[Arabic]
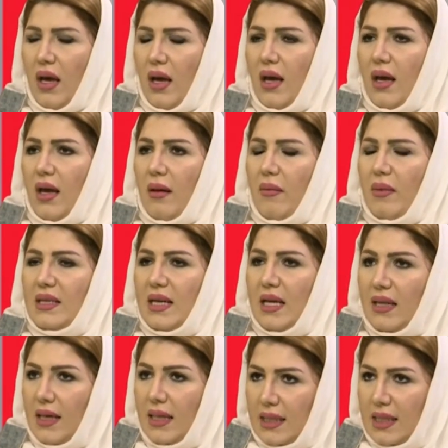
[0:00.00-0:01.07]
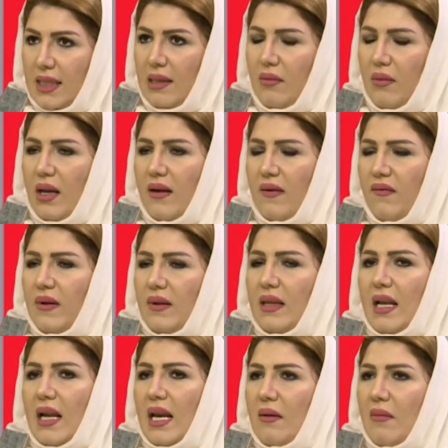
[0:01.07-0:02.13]
آه بس كترطيب انا بفضل
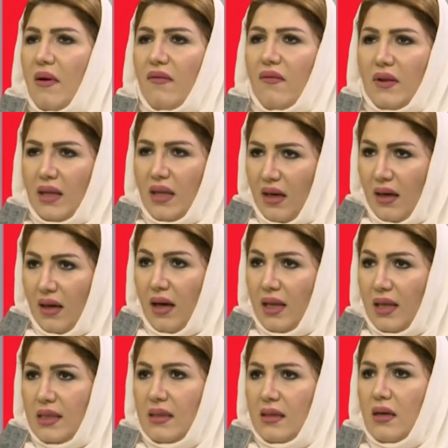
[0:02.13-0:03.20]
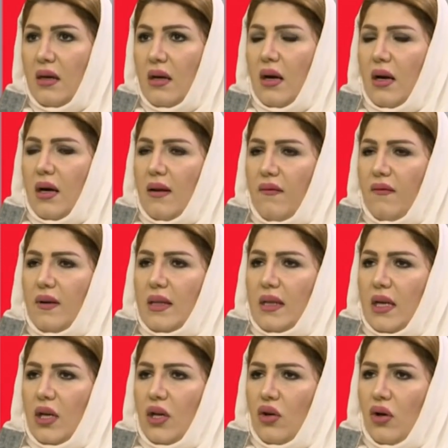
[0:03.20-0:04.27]
انا ما بفضل الخلط انا بفضل
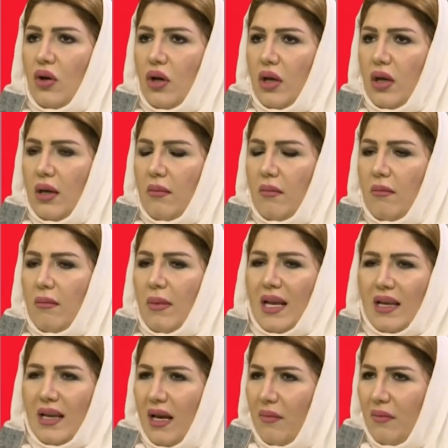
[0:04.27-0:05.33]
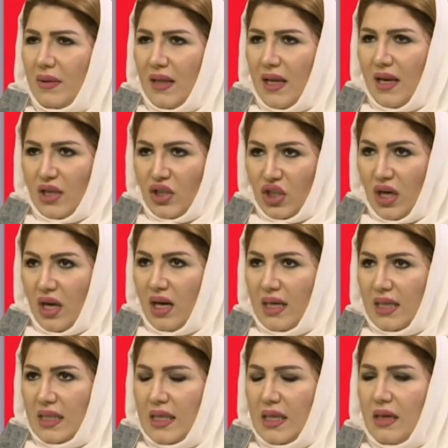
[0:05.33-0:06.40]
انه آه، ما نلخبط هالاشياء
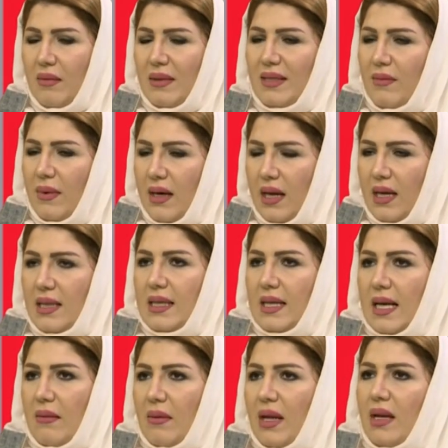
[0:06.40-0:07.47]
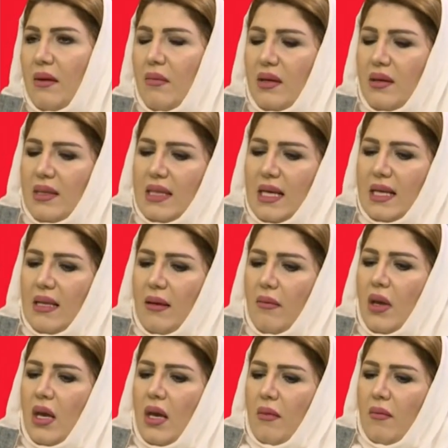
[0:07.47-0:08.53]
كثير بس مرات يعني نحن احنا بنستخدم
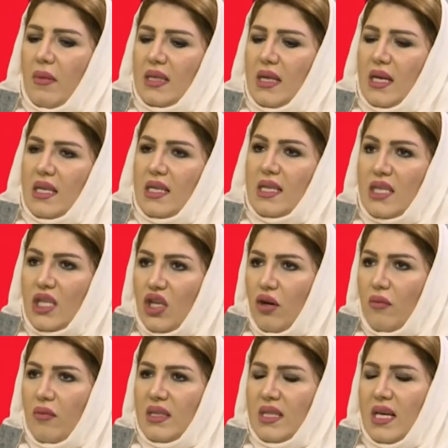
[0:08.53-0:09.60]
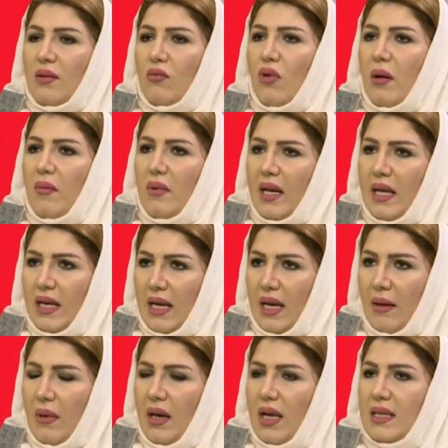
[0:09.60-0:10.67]
مثلا السيروم نستخدمه قبل
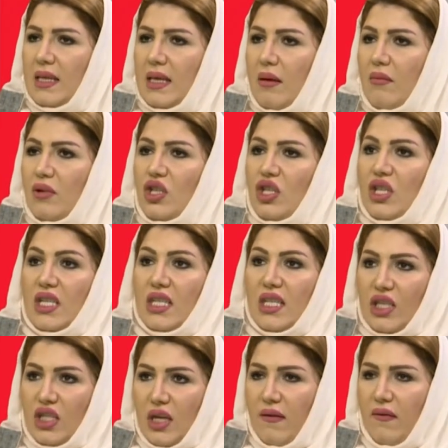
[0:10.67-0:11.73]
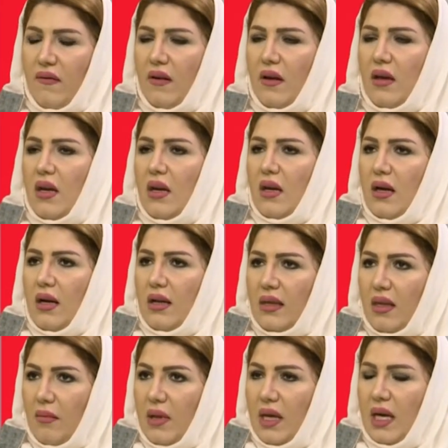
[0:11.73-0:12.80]
الكريم هلا اذا كان بشرتك كثير جافه
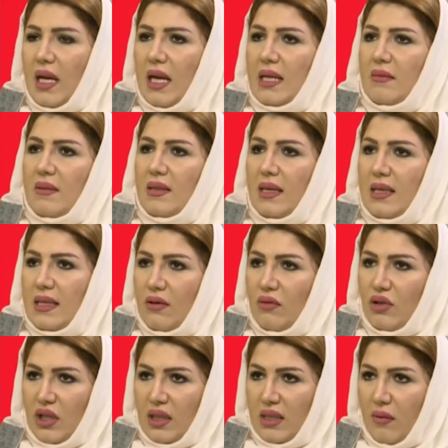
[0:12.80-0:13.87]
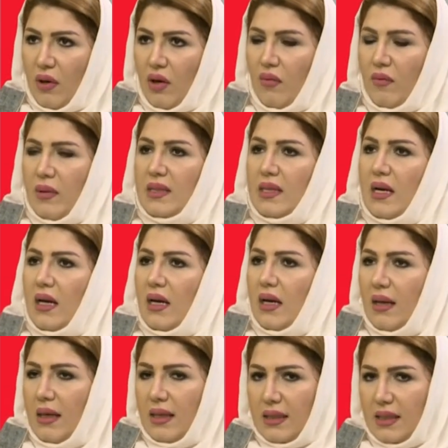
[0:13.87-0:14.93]
الطبيعي لازم تغسلي وجهك صباح والمساء
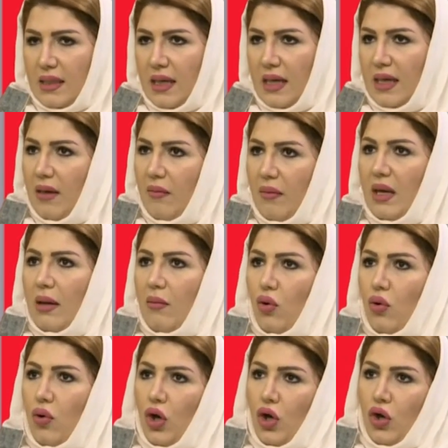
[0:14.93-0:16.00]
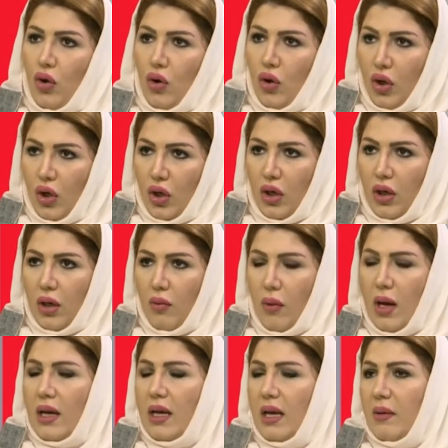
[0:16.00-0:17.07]
نسينا نكمل الموضوع انه
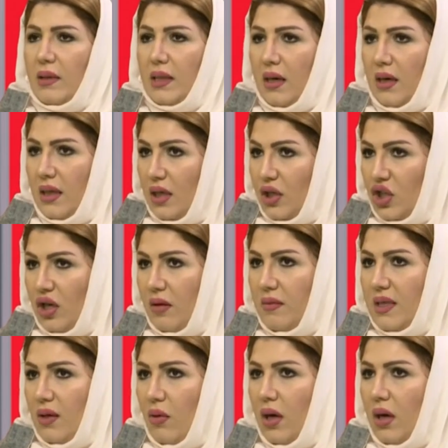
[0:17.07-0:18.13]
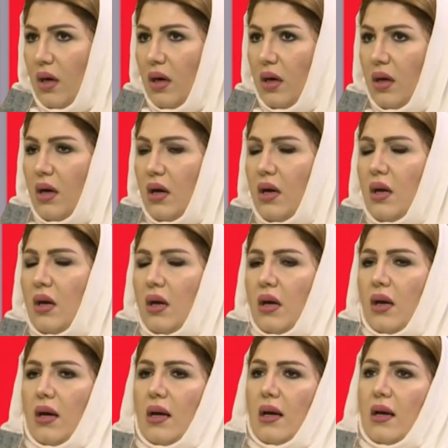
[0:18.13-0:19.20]
الواقي لما تعرضي للشمس او حراره
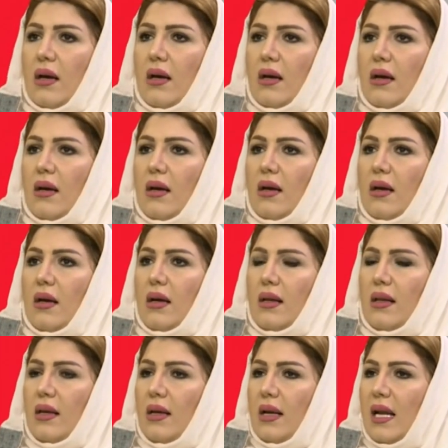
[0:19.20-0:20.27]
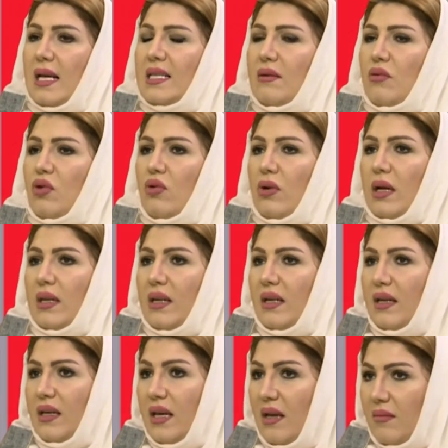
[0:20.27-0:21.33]
آه،, آه لازم يكون عندك
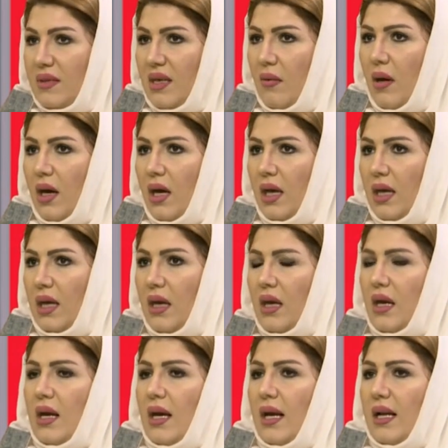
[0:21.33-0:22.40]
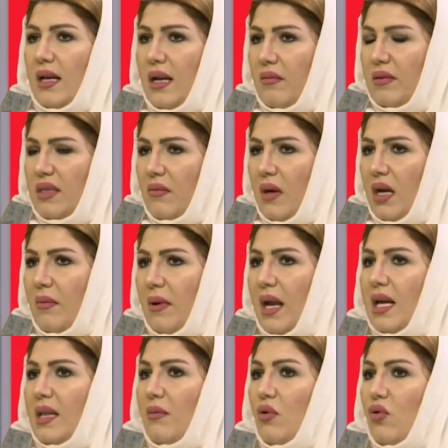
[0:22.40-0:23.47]
كريم صباحي الكريم الصباحي
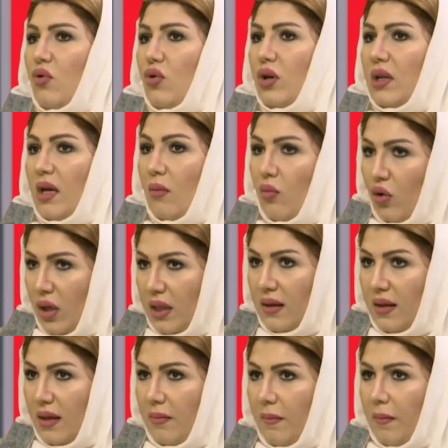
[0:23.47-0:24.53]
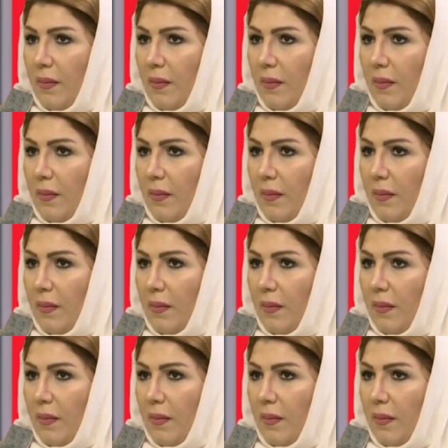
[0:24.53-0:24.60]
بالعاده بيكون كمرطب